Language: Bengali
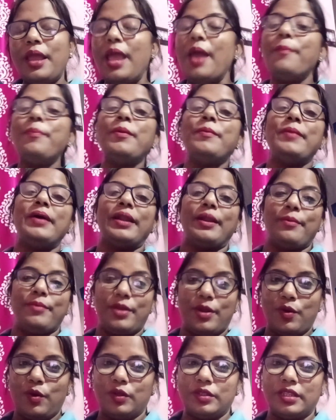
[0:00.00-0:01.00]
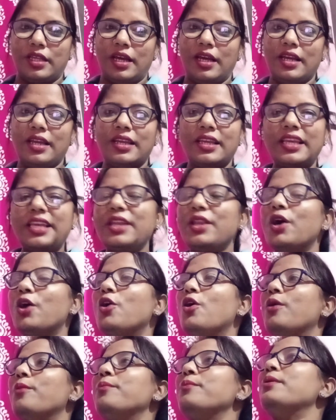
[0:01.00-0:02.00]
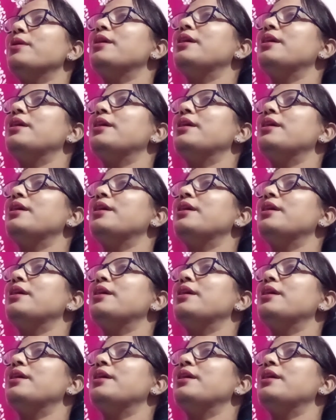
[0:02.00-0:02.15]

এপি ম্যাডামের কথা কীরকম